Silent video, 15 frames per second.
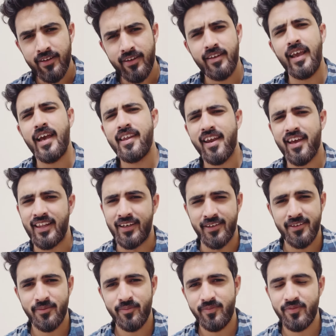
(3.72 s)
क्या इरादा
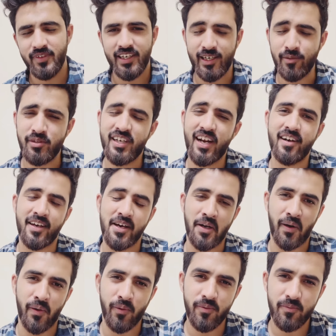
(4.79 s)
है कब स्टार्ट कर
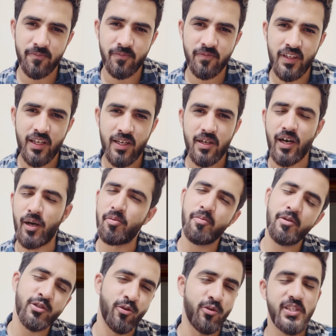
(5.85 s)
रहे हो अभी भी
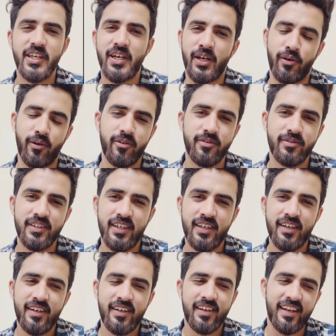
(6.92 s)
सोच ही रहे
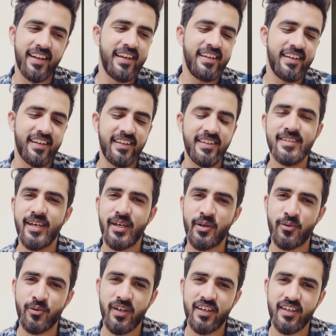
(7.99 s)
हो कि नहीं कल से
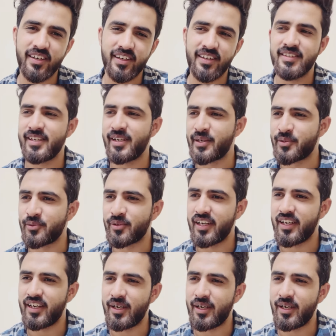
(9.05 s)
करूँगा कल से करूँगा